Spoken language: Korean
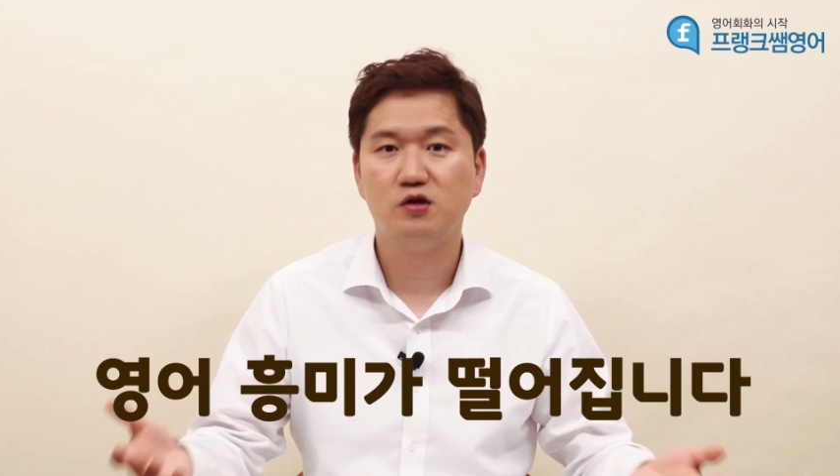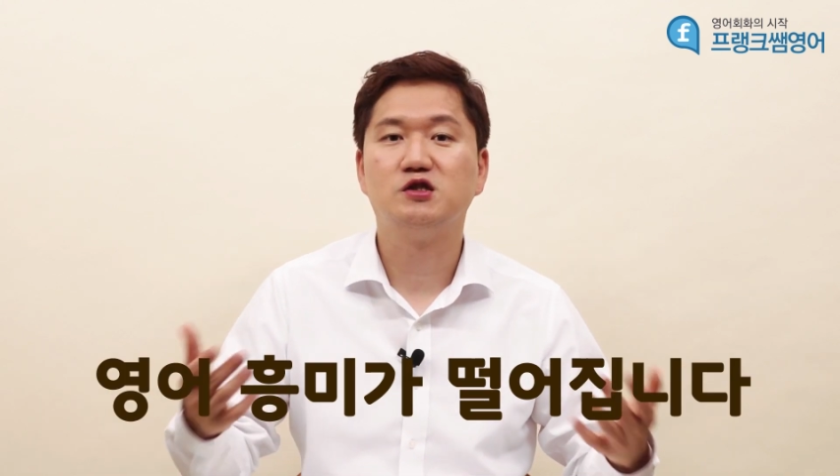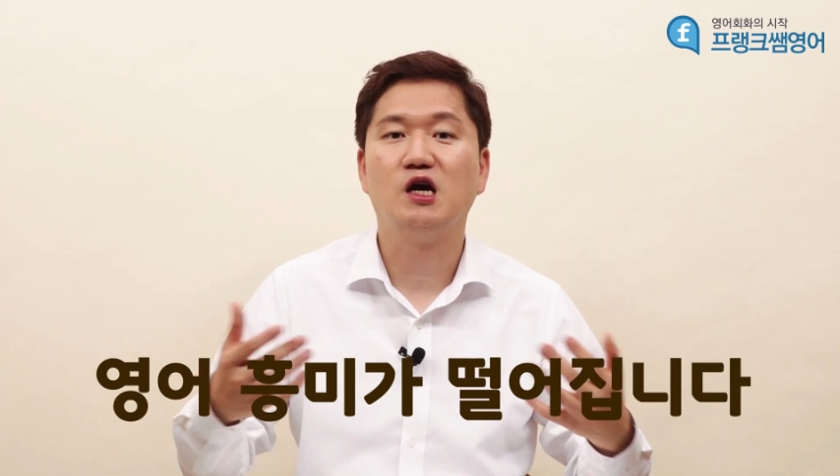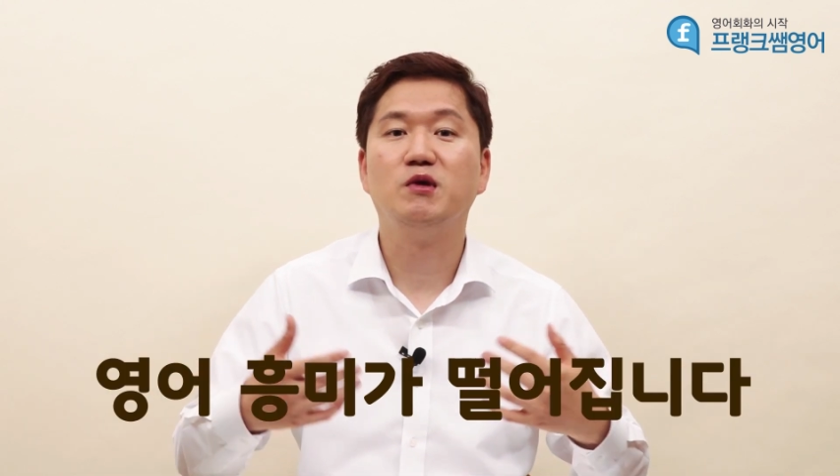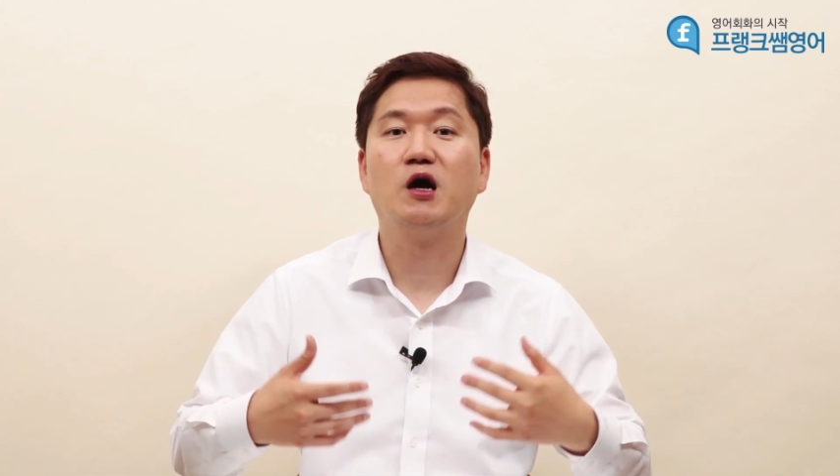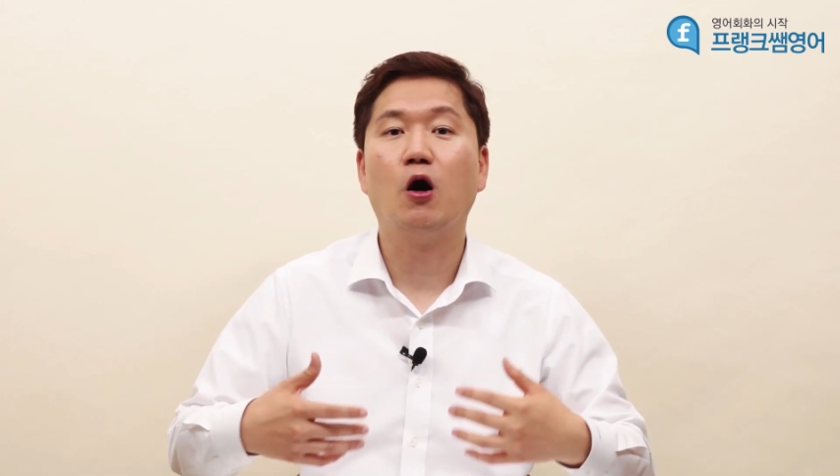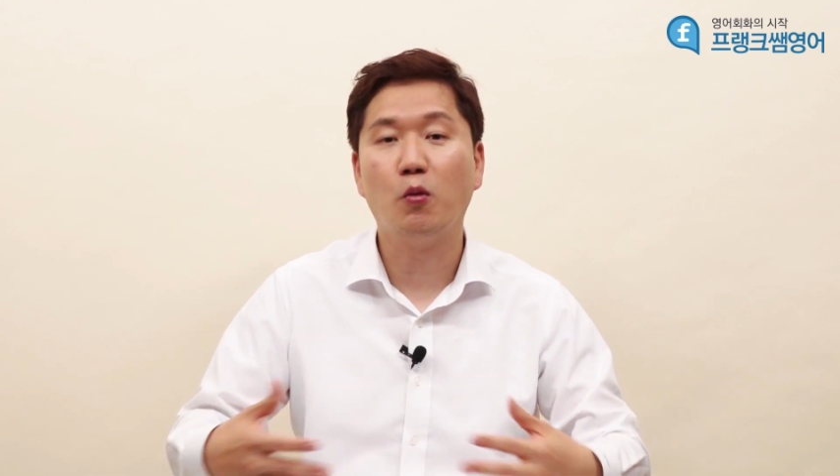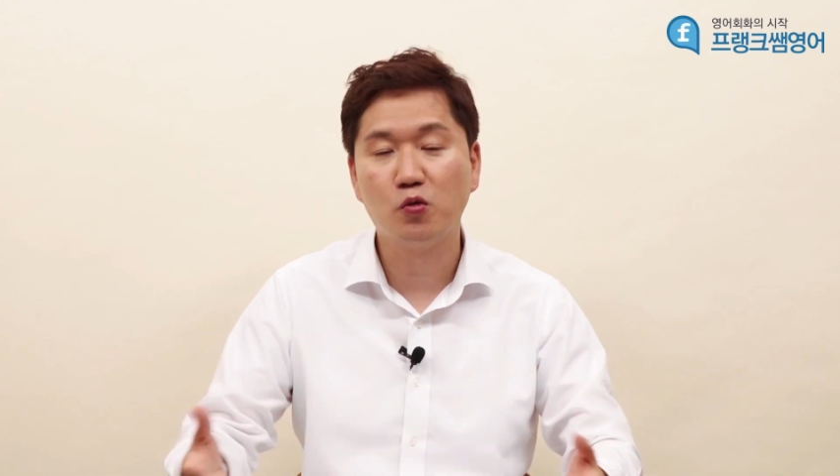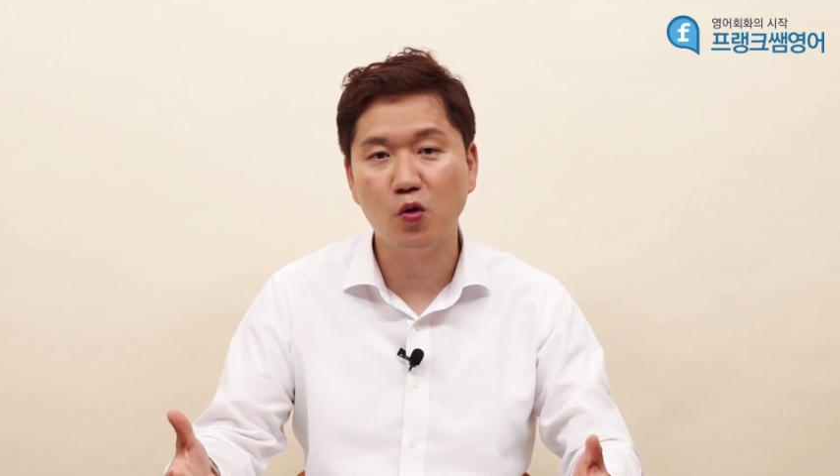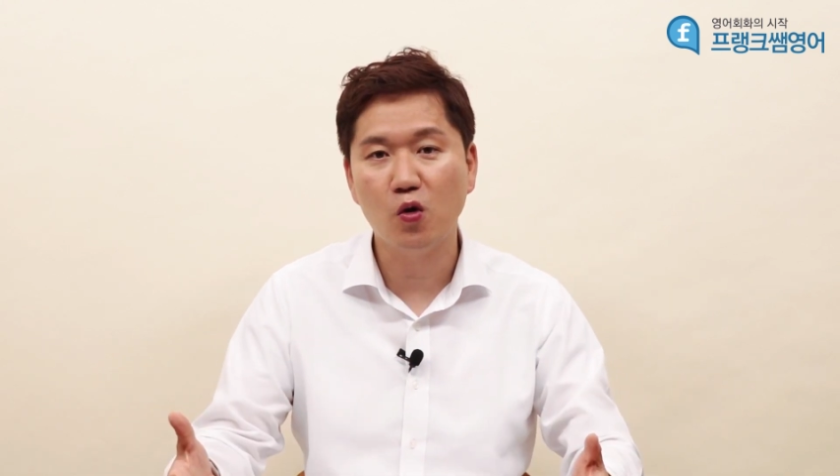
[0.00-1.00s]
재미가
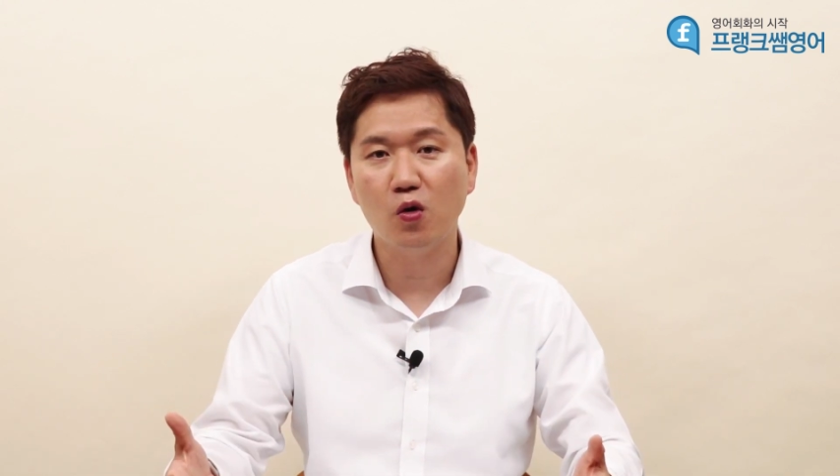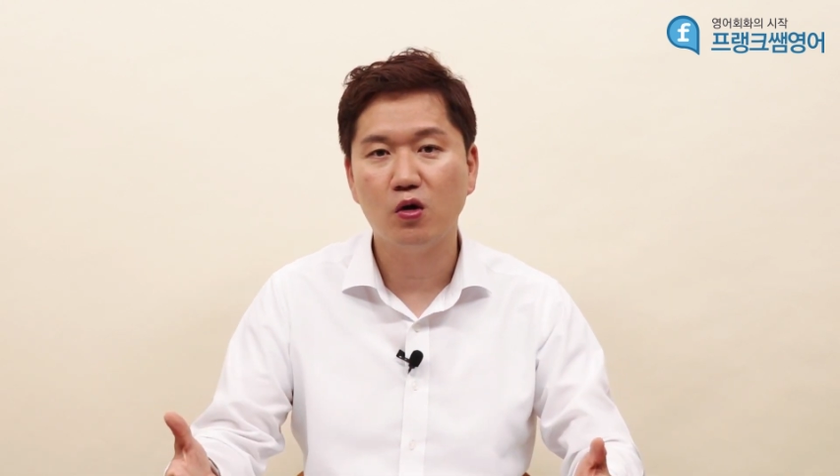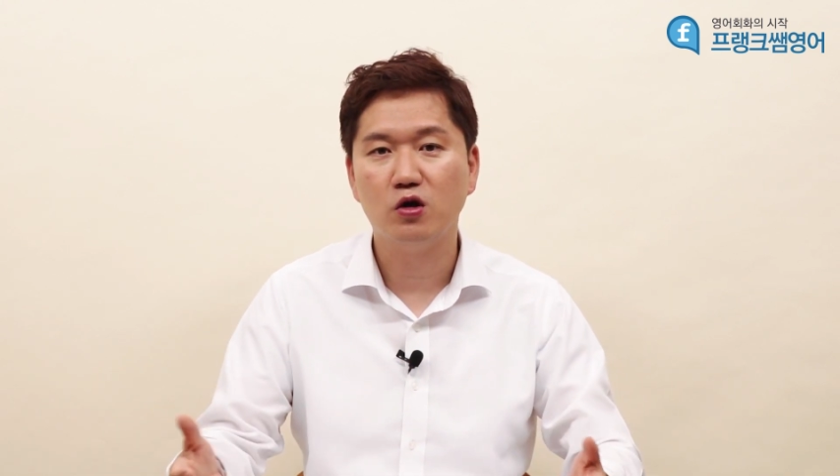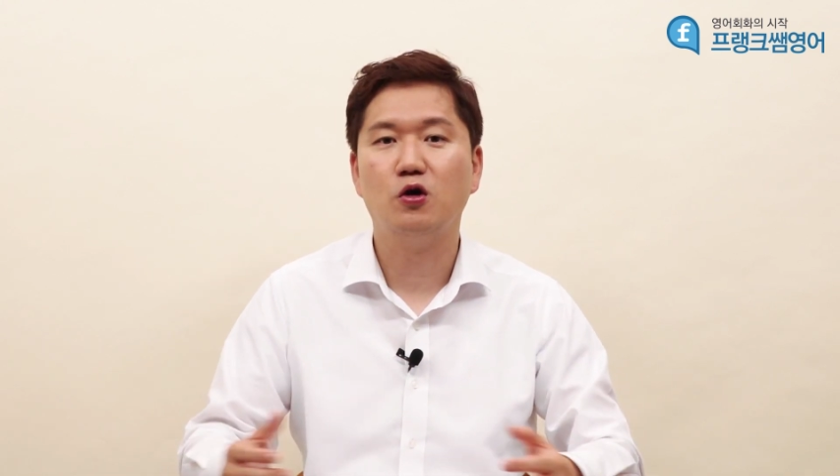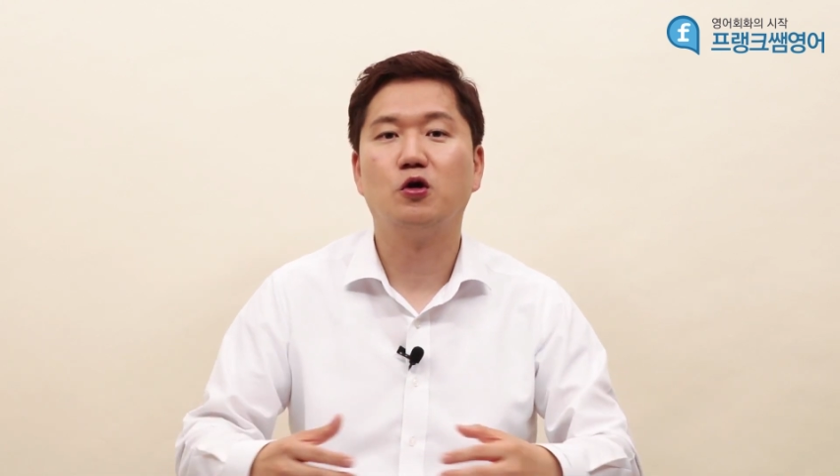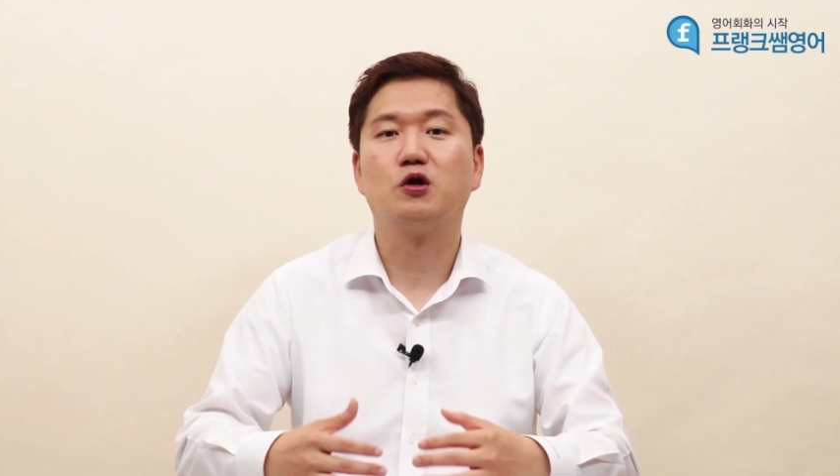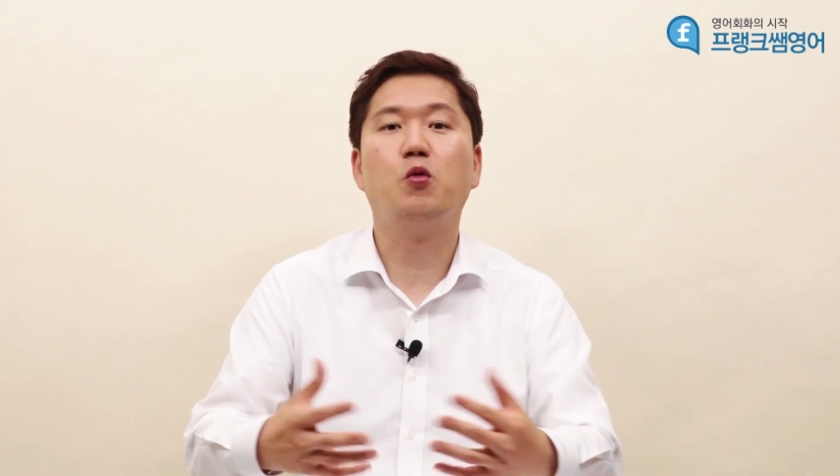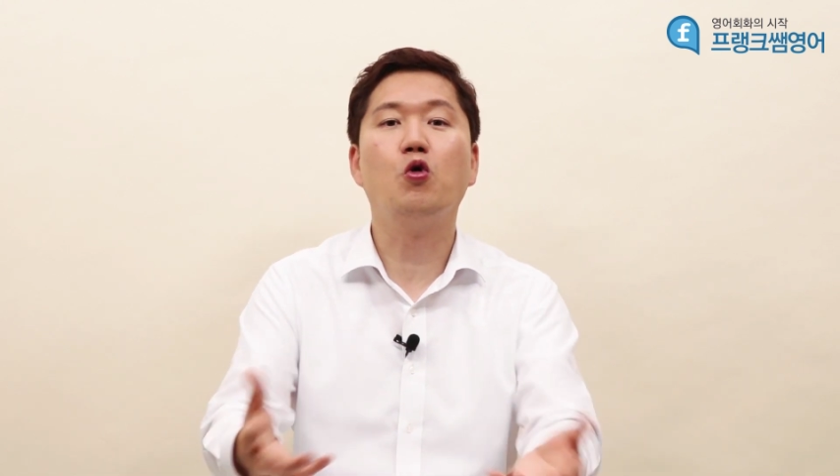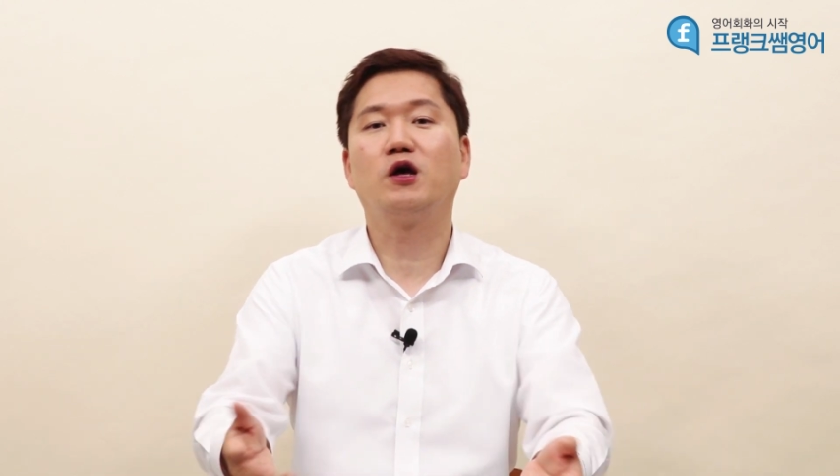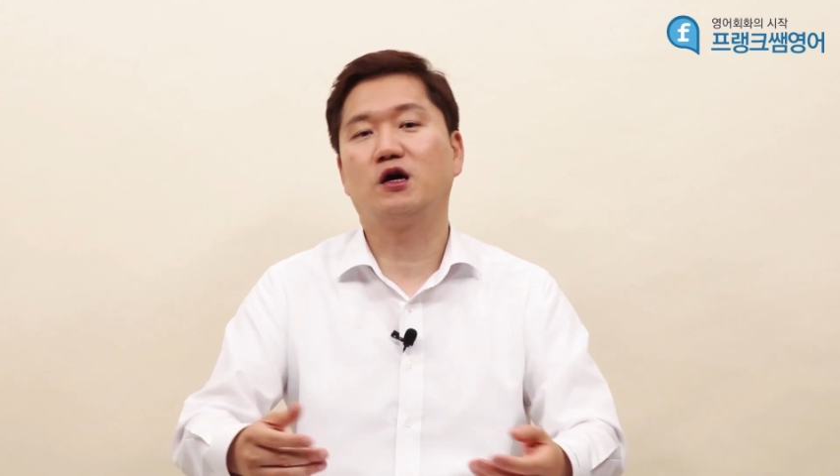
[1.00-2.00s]
없고 영어를
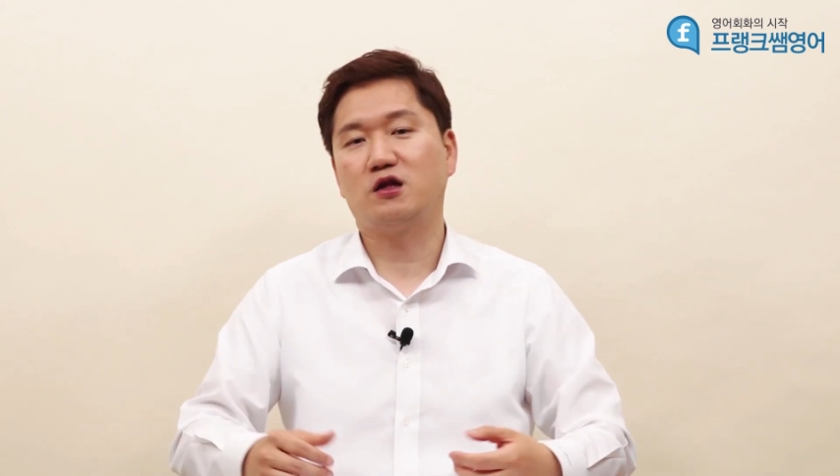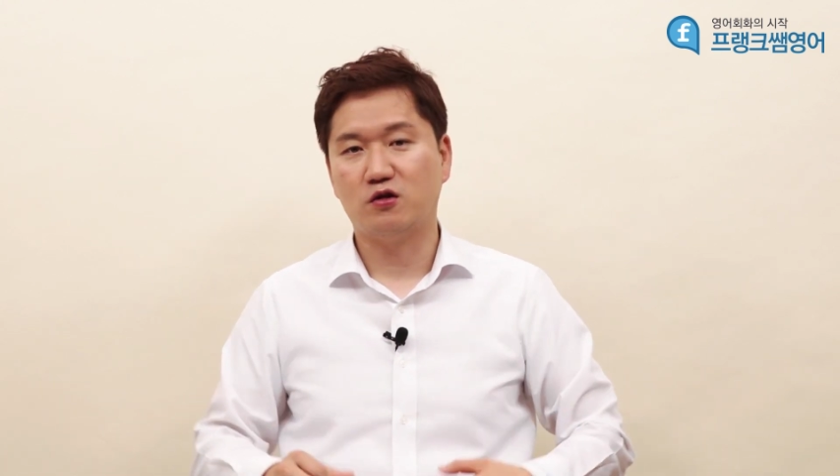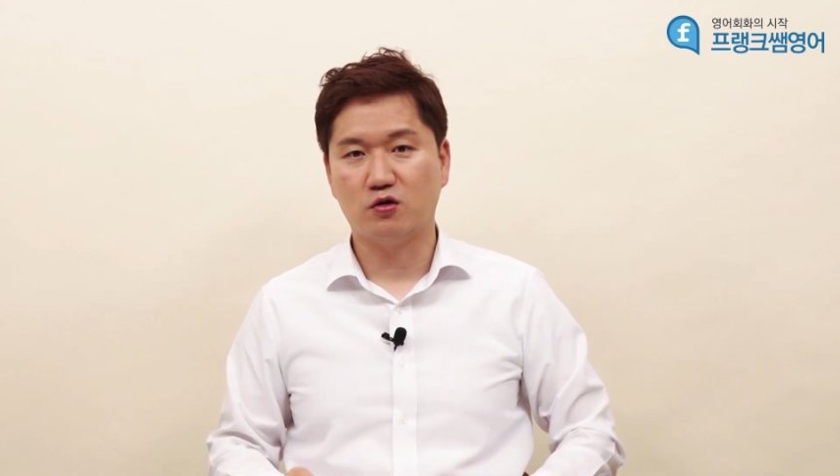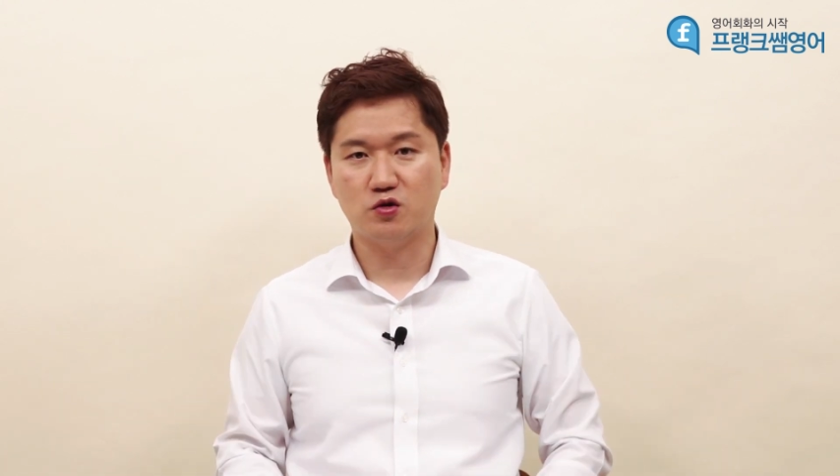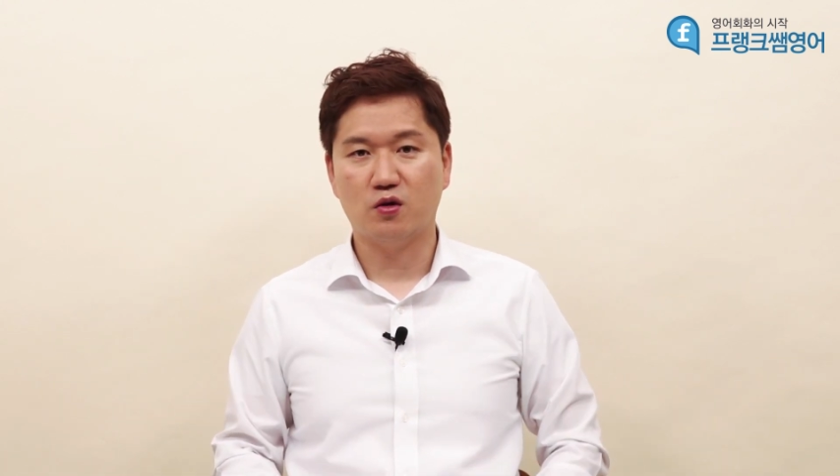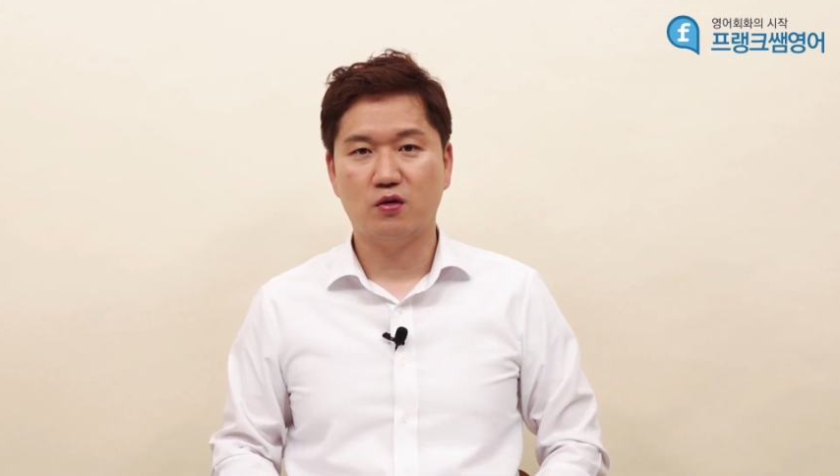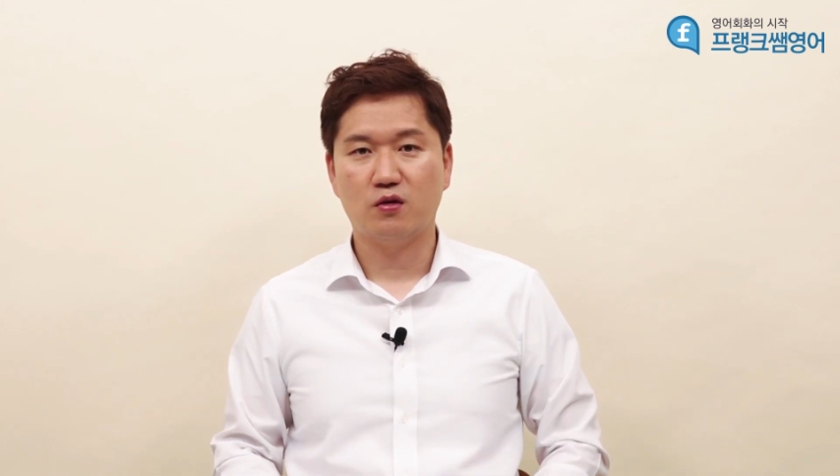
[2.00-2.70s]
포기하게 되는 거죠.